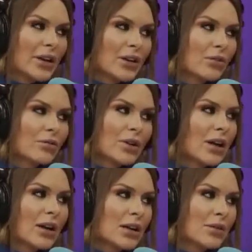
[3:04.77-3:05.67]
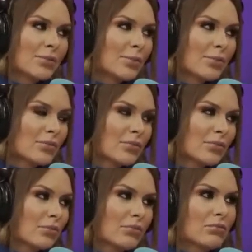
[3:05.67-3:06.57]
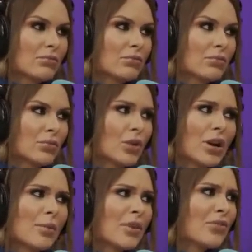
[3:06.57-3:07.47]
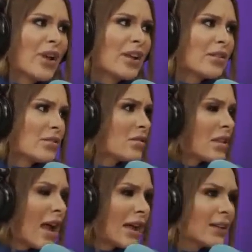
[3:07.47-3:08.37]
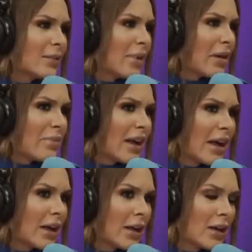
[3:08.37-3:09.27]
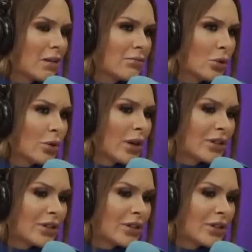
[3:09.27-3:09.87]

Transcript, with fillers: ele nunca. Nunca te deu força no Nunca me fez nada pela minha carreira, nunca.